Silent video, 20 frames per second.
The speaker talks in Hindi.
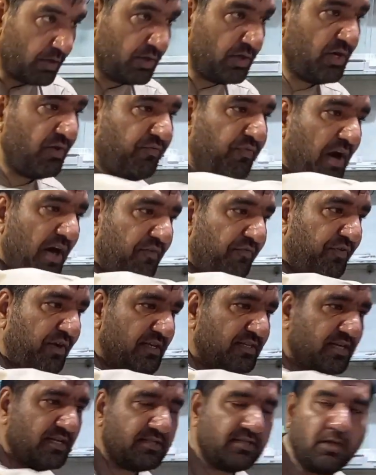ये फाइव
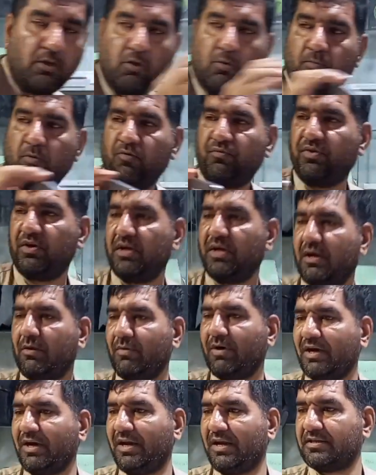एस है सिलोमो फिंगर
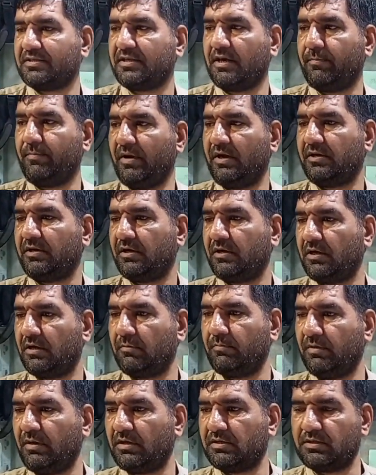वगैरह सब है
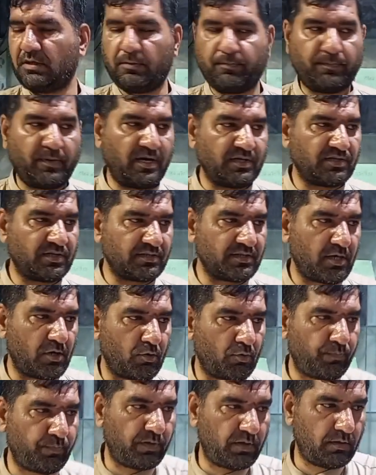एडिटिंग भी है सिर्फ पाँच हज़ार
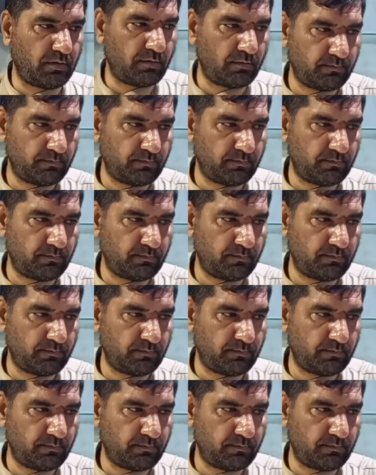रुपये